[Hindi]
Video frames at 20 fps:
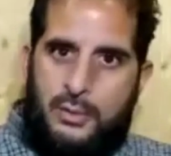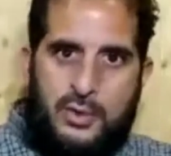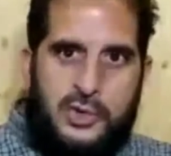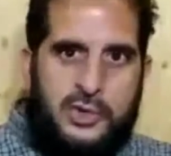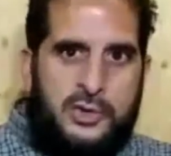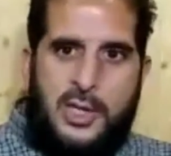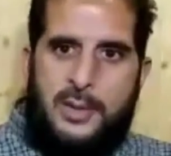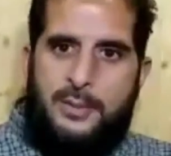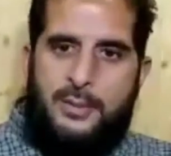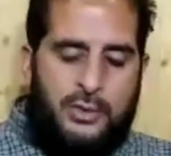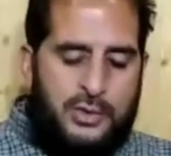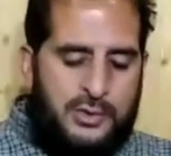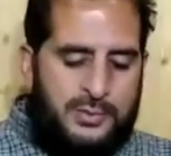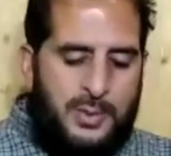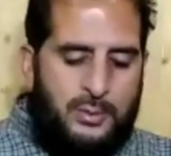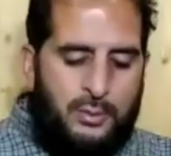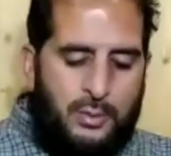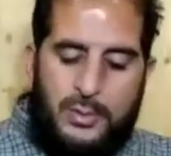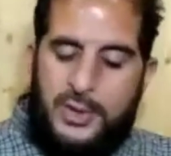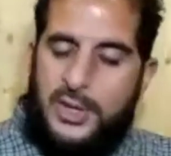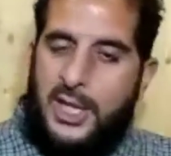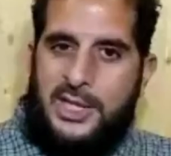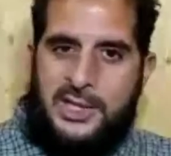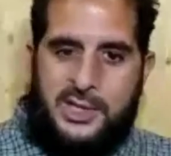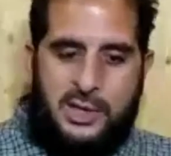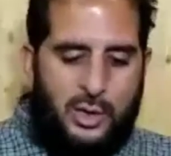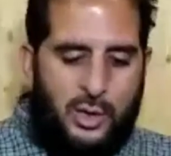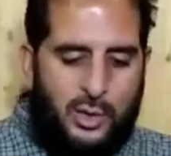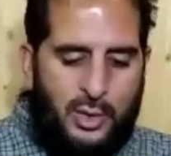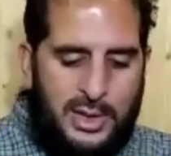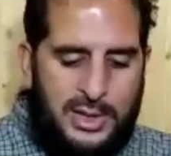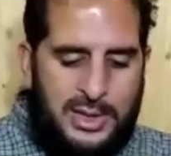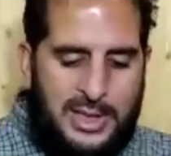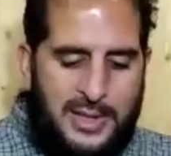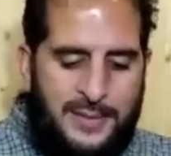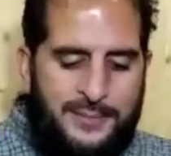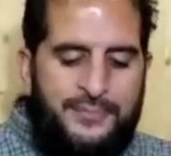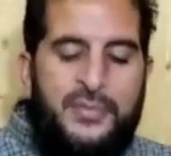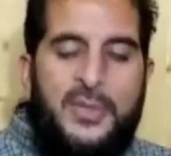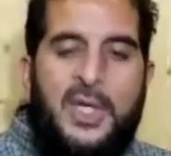उससे उसमें मुतासर हो रही
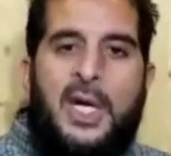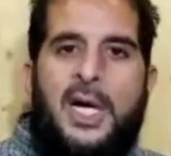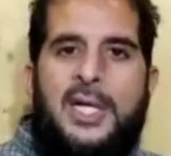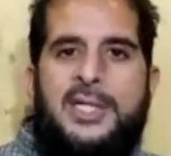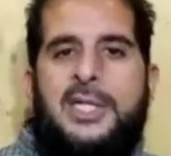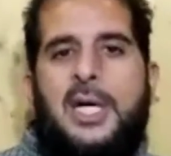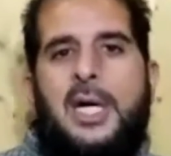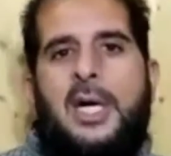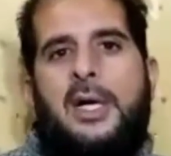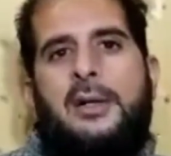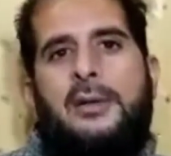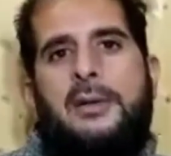है अच्छा